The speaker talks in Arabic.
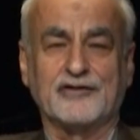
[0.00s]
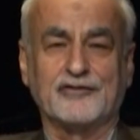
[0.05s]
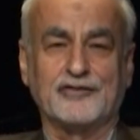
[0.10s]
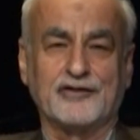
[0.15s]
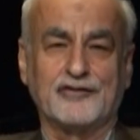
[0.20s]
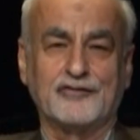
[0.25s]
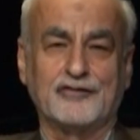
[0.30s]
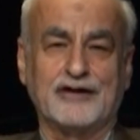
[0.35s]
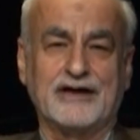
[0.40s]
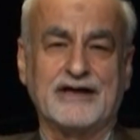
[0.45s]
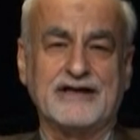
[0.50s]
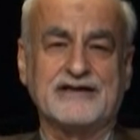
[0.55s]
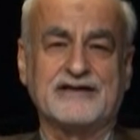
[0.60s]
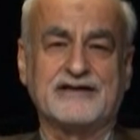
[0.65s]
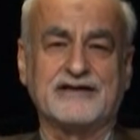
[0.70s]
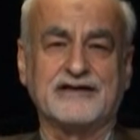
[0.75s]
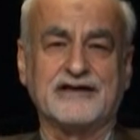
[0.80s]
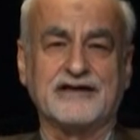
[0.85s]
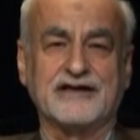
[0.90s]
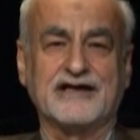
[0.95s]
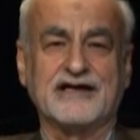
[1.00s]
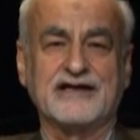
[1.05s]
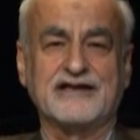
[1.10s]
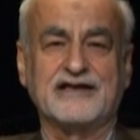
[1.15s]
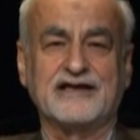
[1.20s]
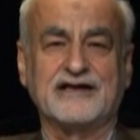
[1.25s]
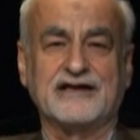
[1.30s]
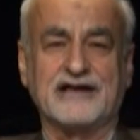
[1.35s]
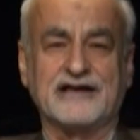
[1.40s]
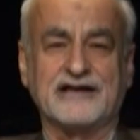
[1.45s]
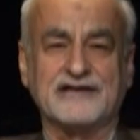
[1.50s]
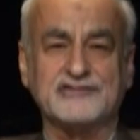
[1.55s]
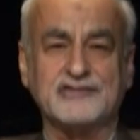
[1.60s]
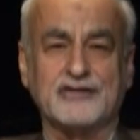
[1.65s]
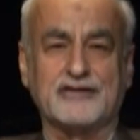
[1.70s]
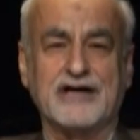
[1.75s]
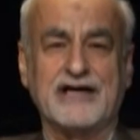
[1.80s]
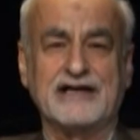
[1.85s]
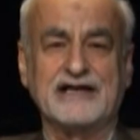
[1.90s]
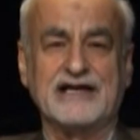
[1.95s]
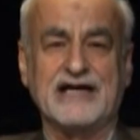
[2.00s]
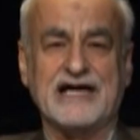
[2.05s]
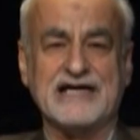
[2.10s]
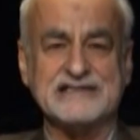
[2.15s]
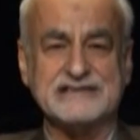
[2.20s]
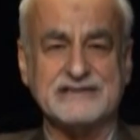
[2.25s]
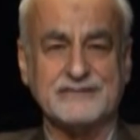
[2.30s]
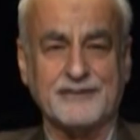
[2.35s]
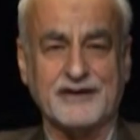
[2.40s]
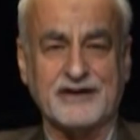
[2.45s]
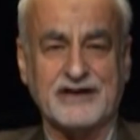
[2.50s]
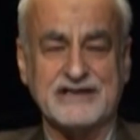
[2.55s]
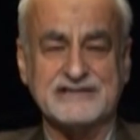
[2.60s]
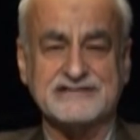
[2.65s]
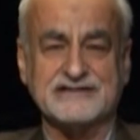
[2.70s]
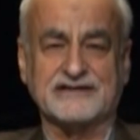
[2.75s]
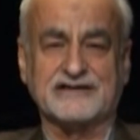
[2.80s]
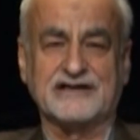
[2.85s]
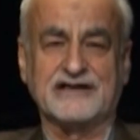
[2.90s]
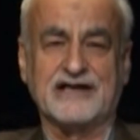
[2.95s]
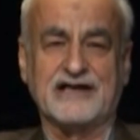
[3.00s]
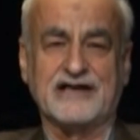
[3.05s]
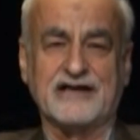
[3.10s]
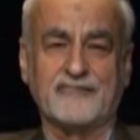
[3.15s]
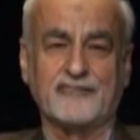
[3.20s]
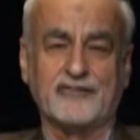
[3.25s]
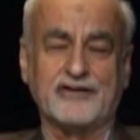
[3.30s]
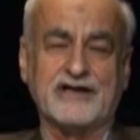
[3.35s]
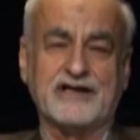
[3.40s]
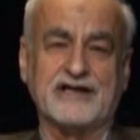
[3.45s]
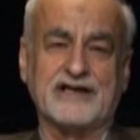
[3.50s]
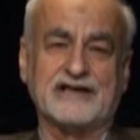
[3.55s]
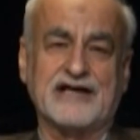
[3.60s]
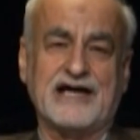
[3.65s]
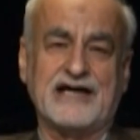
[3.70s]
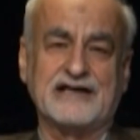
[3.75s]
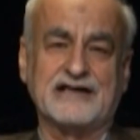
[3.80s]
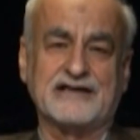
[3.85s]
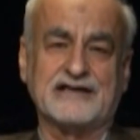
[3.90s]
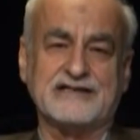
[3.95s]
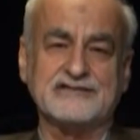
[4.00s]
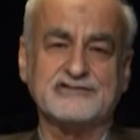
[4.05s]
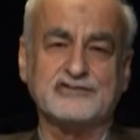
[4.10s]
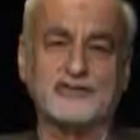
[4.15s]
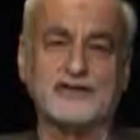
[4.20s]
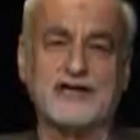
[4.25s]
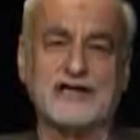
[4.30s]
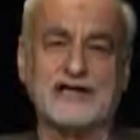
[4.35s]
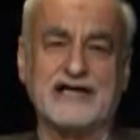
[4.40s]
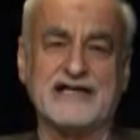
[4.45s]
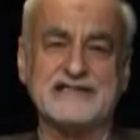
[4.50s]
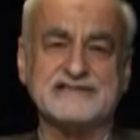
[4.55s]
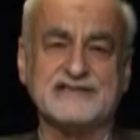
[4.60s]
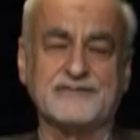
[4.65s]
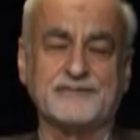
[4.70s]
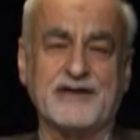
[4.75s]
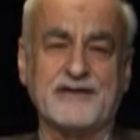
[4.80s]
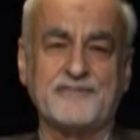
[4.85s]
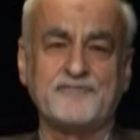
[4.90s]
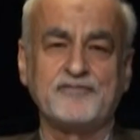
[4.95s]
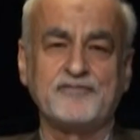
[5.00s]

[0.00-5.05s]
يؤثر كثيرا سكان العاصمة خاصة أنا أريد أن أتحدث عن سكان العاصمة